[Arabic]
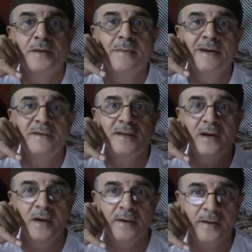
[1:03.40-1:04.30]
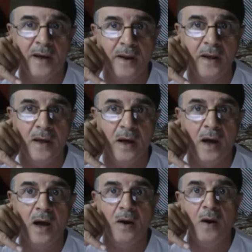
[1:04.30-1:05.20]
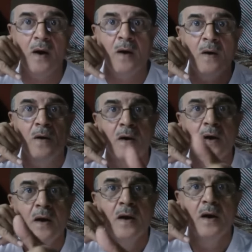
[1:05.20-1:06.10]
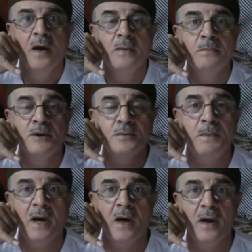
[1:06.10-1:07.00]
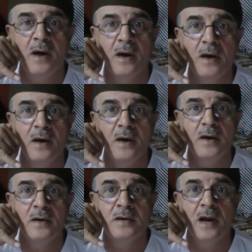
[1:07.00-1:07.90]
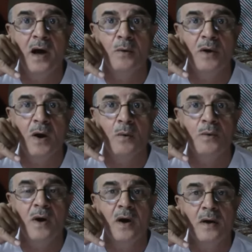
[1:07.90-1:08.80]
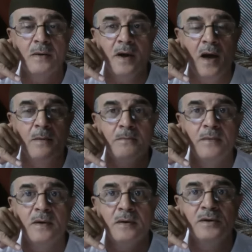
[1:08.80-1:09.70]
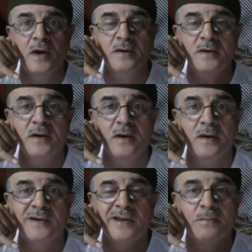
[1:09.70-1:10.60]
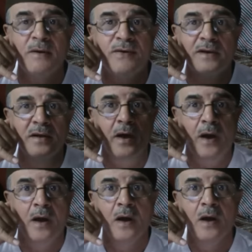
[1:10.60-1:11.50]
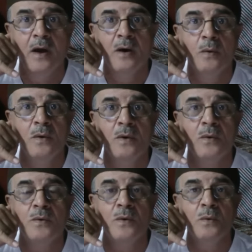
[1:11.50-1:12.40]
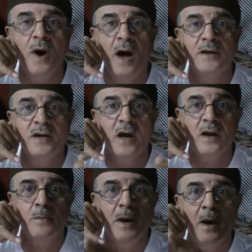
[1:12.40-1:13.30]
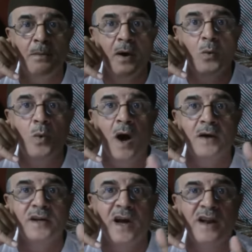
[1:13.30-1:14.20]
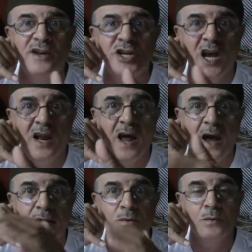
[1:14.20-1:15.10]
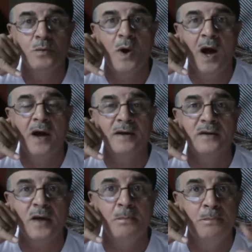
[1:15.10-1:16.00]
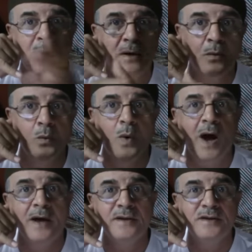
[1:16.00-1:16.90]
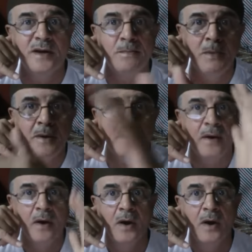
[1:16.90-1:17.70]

18 صينية الو مطبخ آه، سلولو آه، نعم جاهزين ست مفاطيح وواحد شايل ربابة وواحد يغني شيلات وواحد يطبل وواحد يزمر